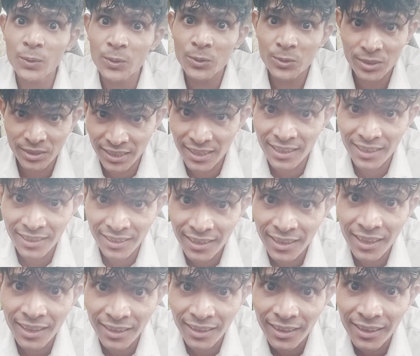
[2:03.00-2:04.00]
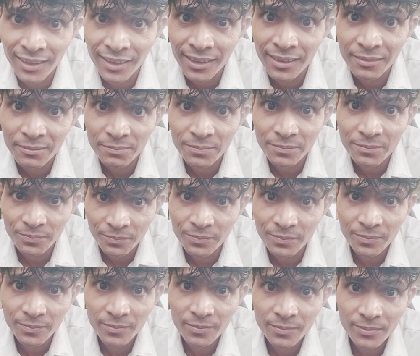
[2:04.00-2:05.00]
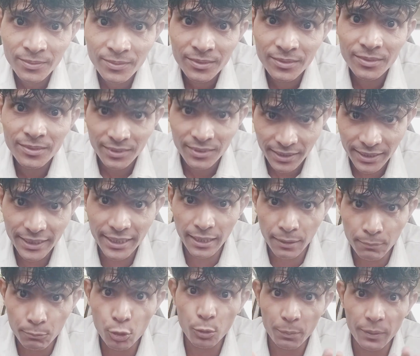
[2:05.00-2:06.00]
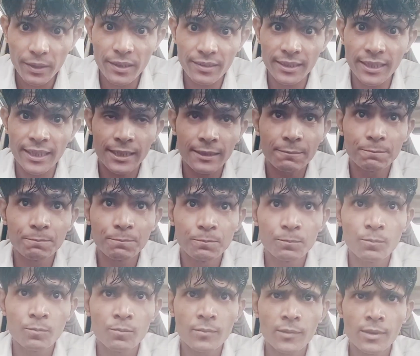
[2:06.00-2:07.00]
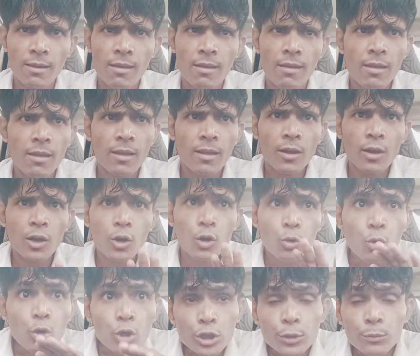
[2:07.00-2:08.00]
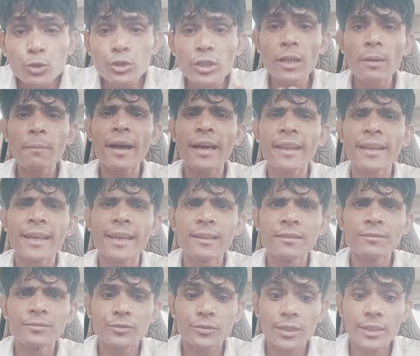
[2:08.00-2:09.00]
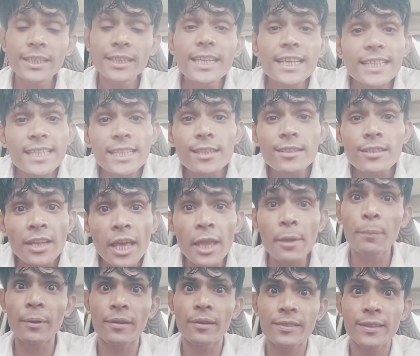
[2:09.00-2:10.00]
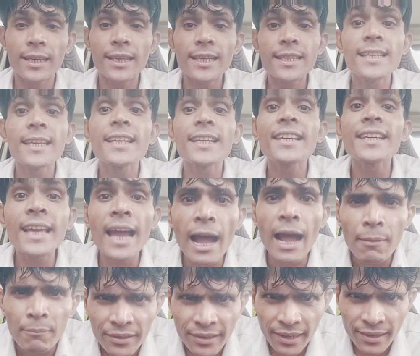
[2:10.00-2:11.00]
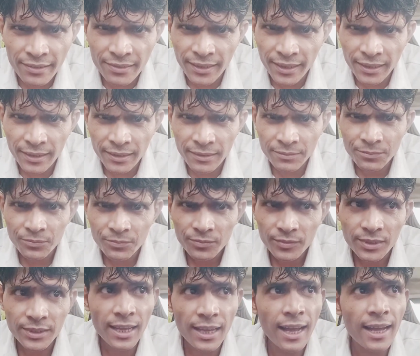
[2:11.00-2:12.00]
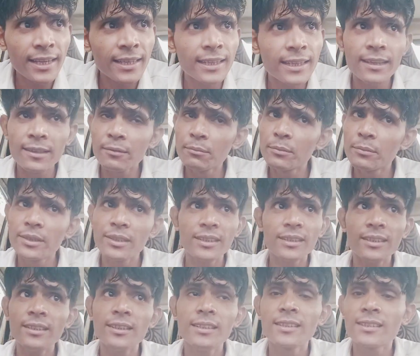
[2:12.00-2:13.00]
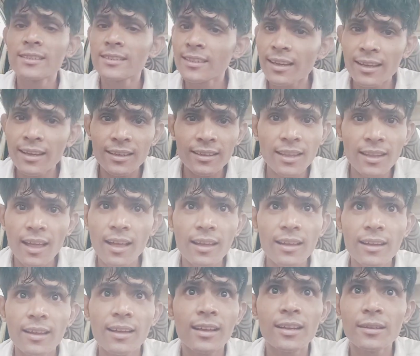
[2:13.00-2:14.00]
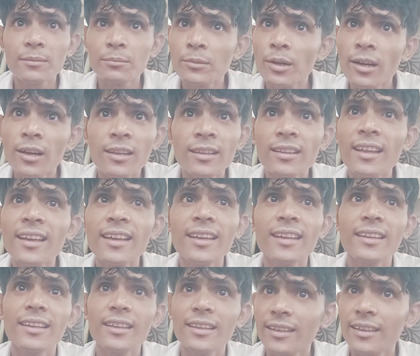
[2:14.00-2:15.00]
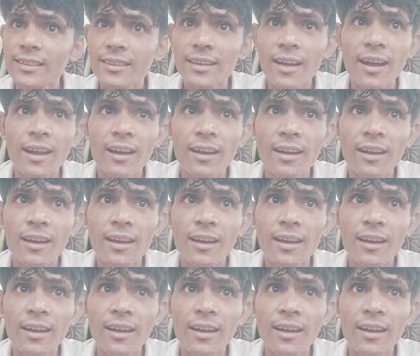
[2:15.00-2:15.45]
सलाम ये हम लोग पढ़ते हैं कुछ मुसलमान हैं ये चीज़ नहीं पढ़ते इसे कियाम कहते हैं या नबी सलाम अलैका